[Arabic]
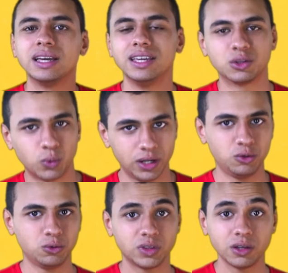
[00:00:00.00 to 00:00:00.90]

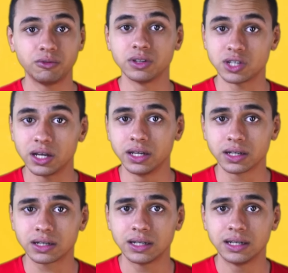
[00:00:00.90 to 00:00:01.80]
يتولدوا طفل
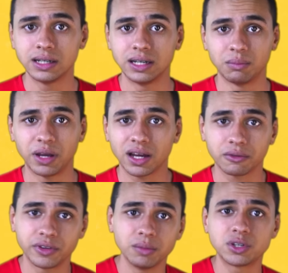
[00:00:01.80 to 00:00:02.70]
صغير لما
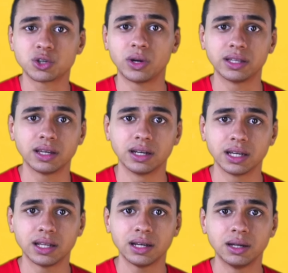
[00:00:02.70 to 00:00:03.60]
يعرف يمشي شويتين
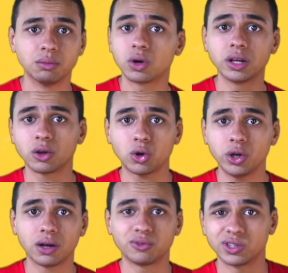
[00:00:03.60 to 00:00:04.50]
كده ممكن يروح
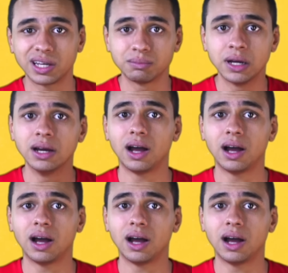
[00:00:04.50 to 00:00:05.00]
يقف قدام